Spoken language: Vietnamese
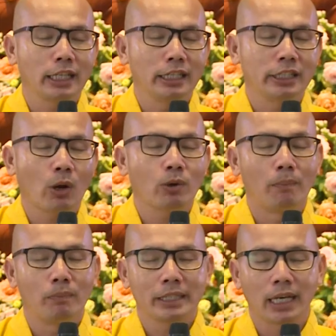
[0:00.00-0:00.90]
tình sâu
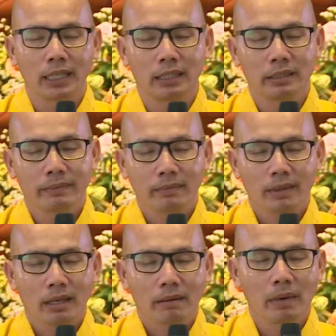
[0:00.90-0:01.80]
đậm với thầy.
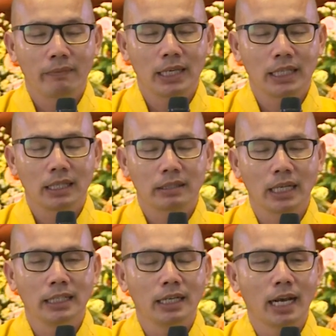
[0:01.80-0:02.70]
Bởi vì
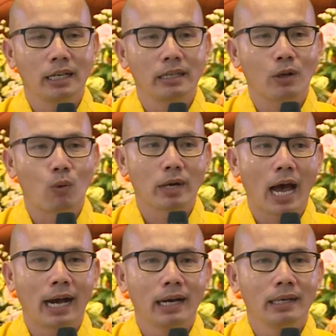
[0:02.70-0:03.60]
chính ở đây cũng
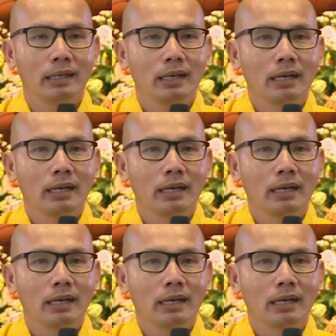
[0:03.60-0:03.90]
đã